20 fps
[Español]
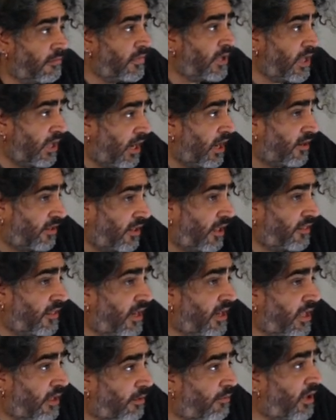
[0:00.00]
y el artista
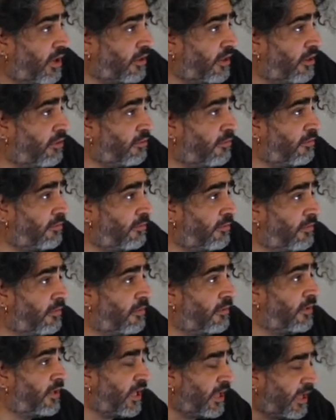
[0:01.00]
tiene que vivir de eso.
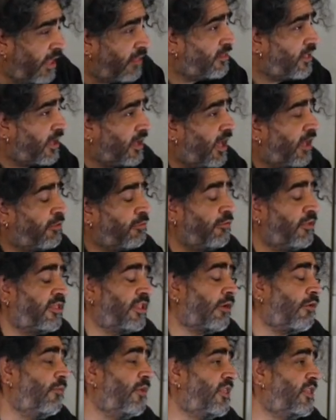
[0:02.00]
En este caso
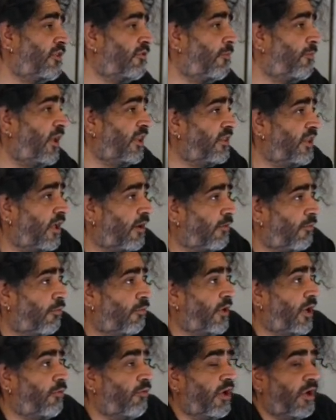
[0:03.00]
está comenzando a plantear
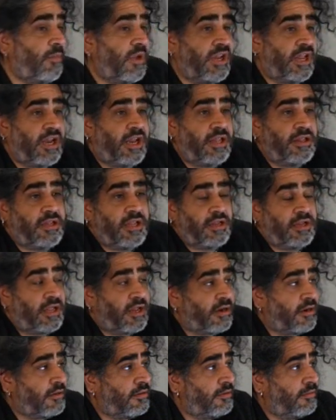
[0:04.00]
una nueva manera de
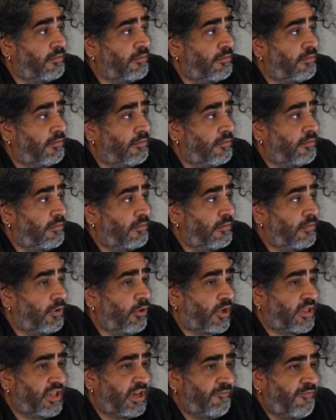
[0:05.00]
entender
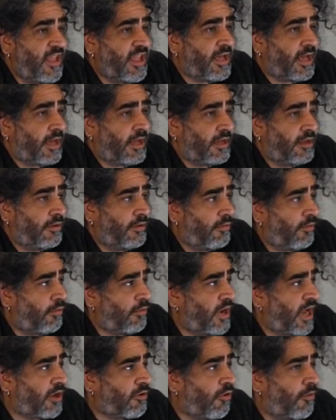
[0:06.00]
lo que significa
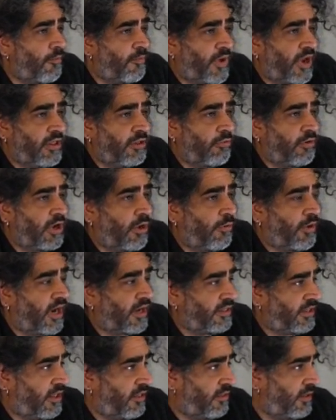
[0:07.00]
una compra de una obra
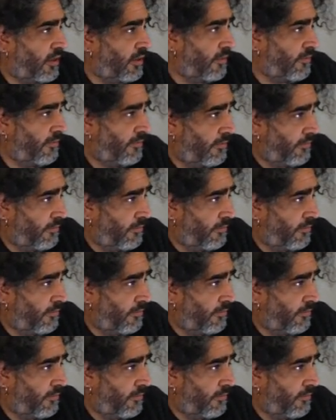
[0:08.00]
artística